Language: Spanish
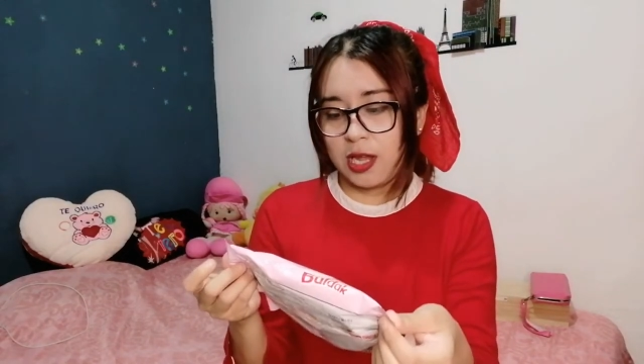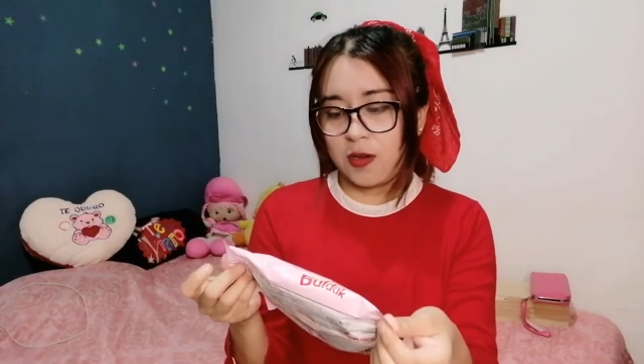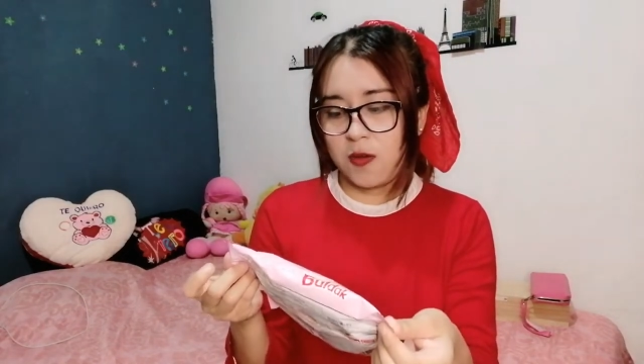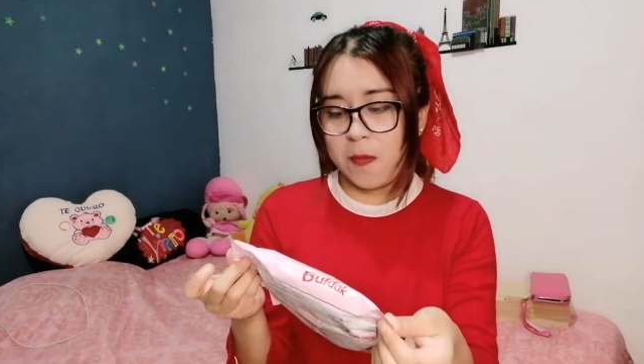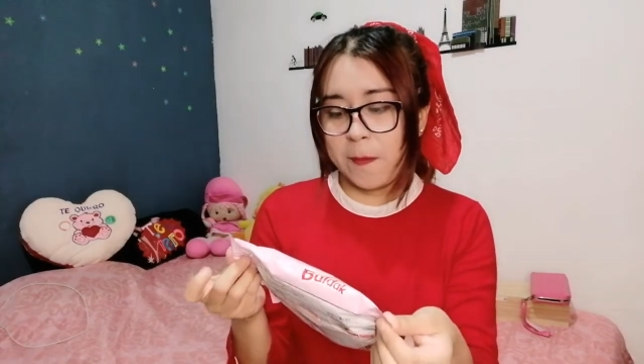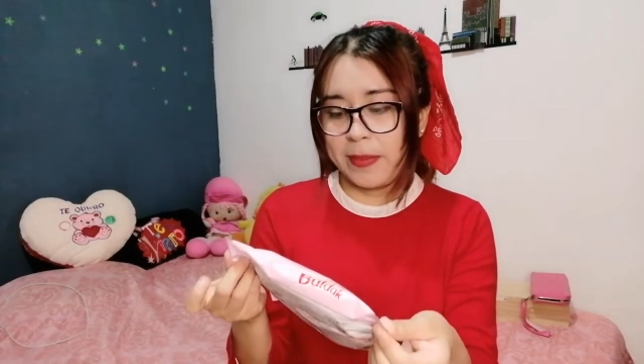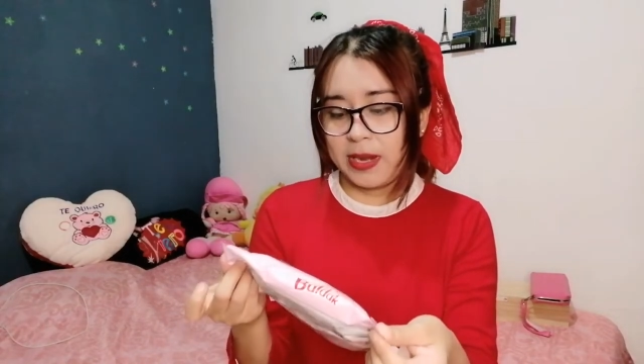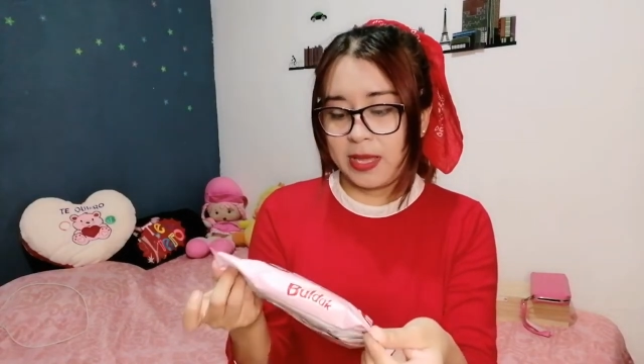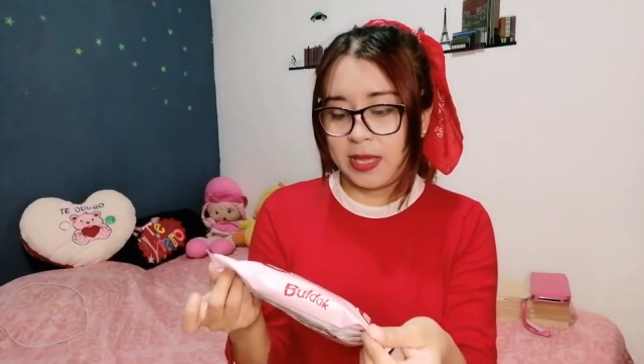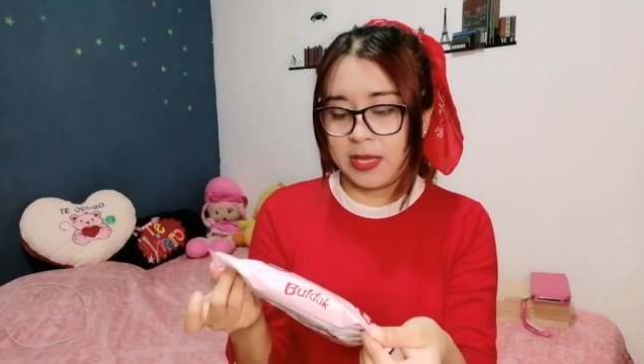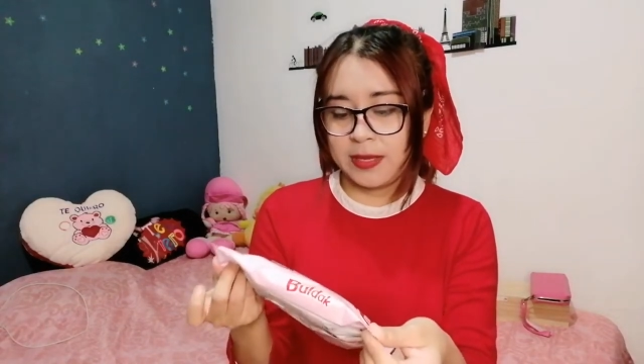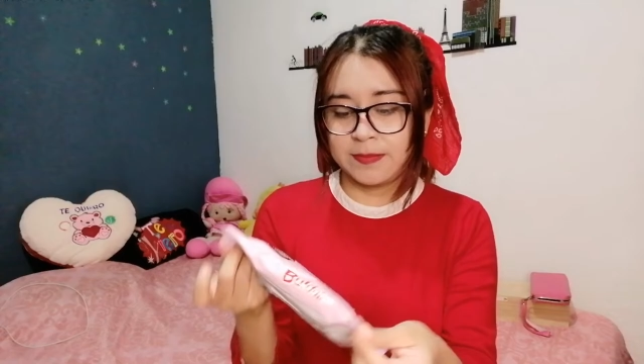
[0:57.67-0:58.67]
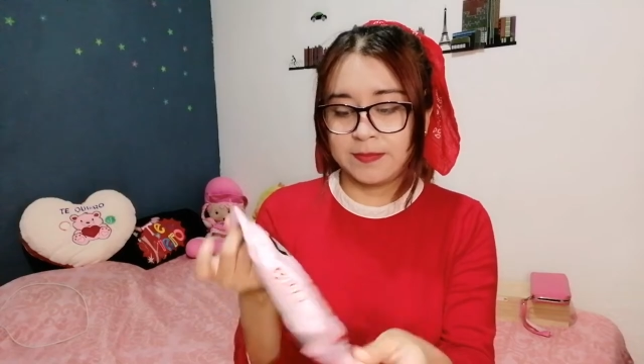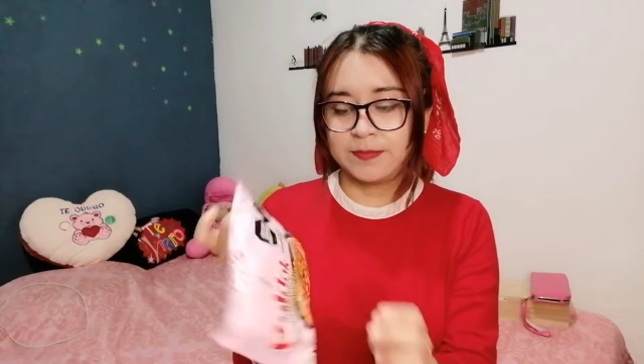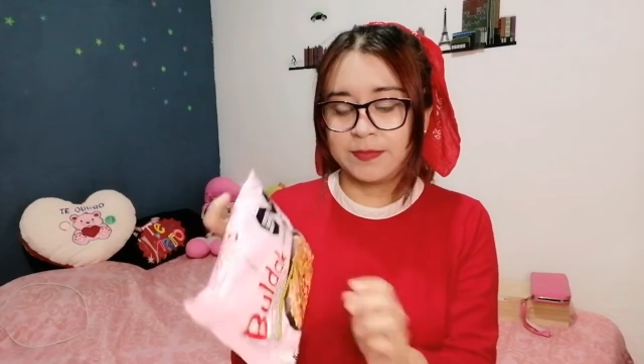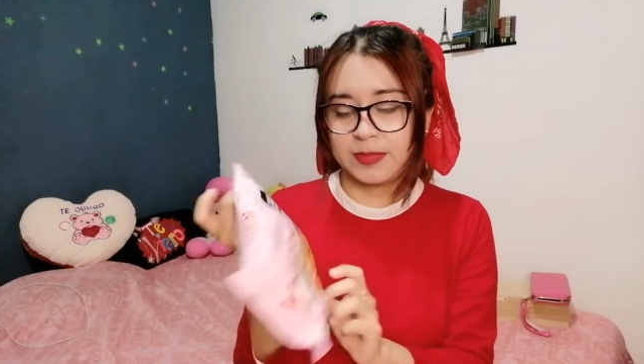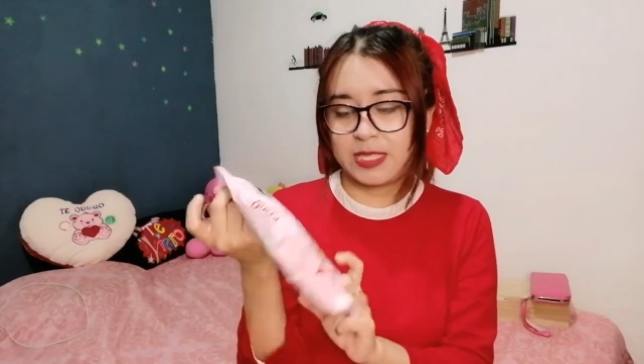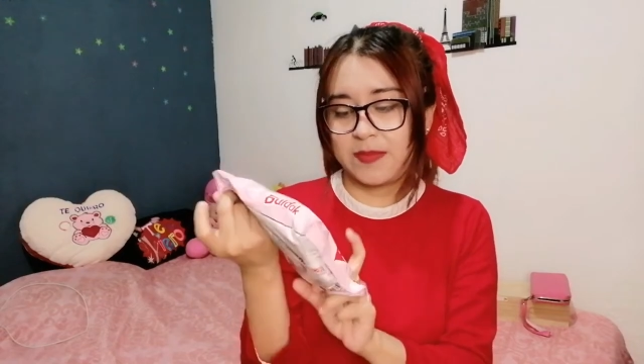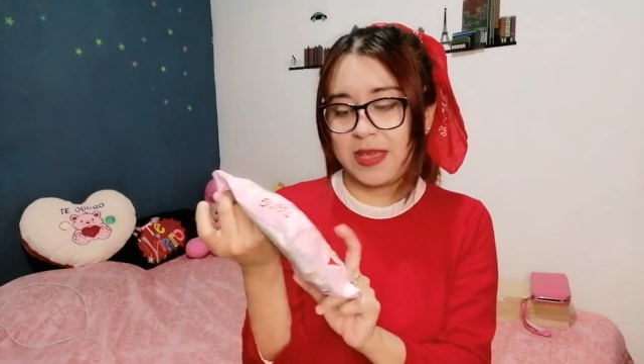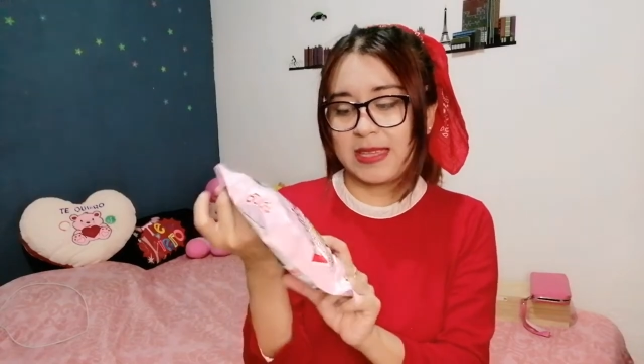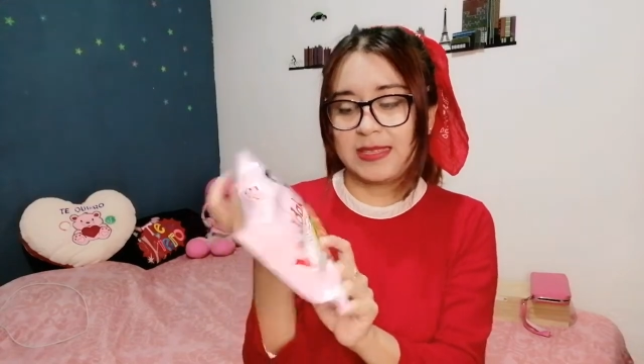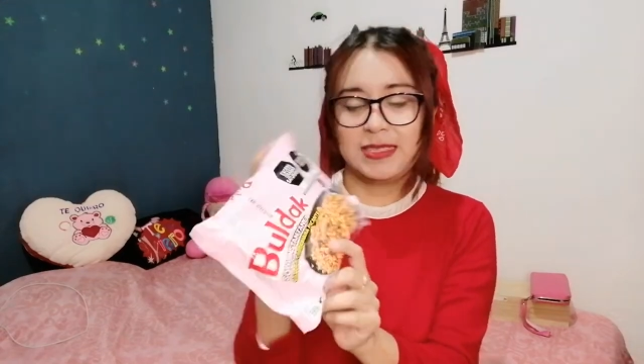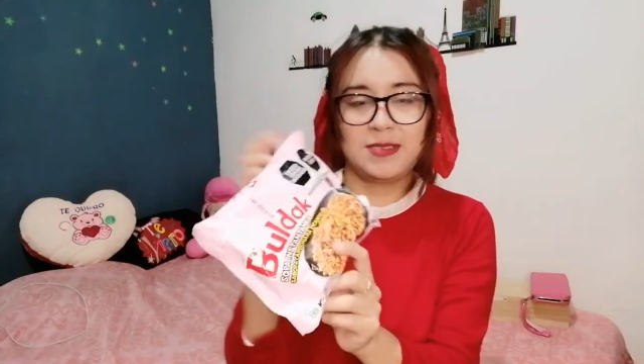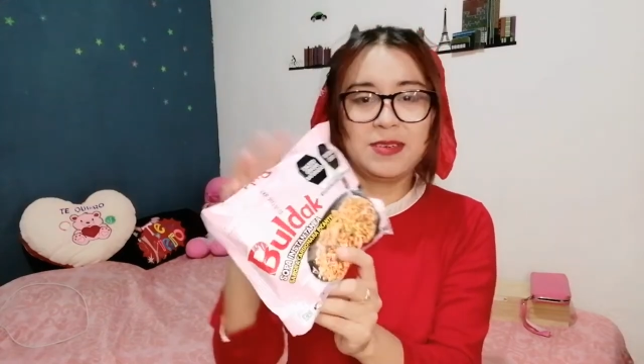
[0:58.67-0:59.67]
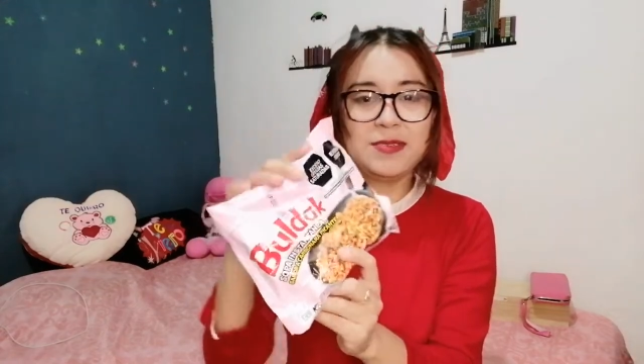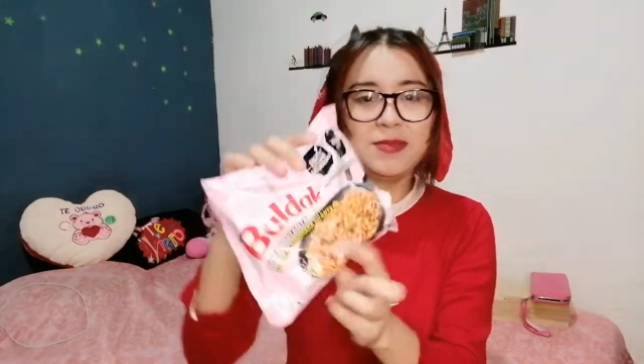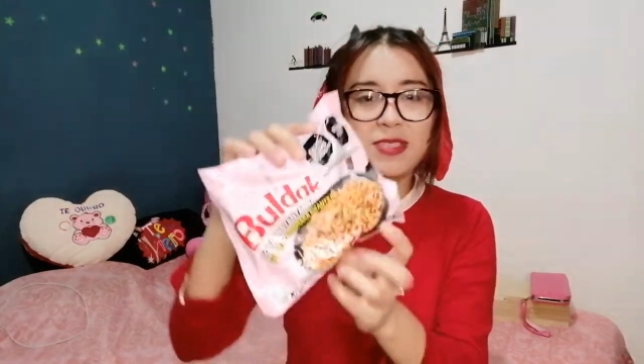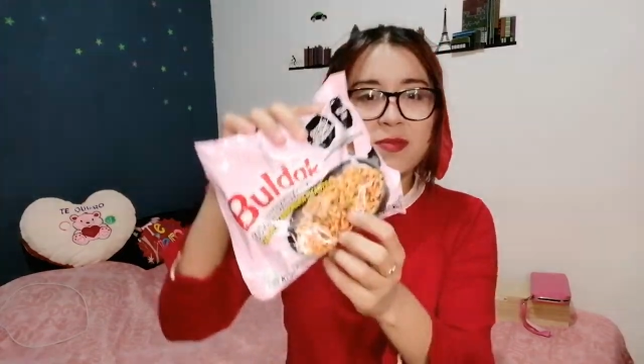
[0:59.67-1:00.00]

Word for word: la compré se ve así, ¿eh?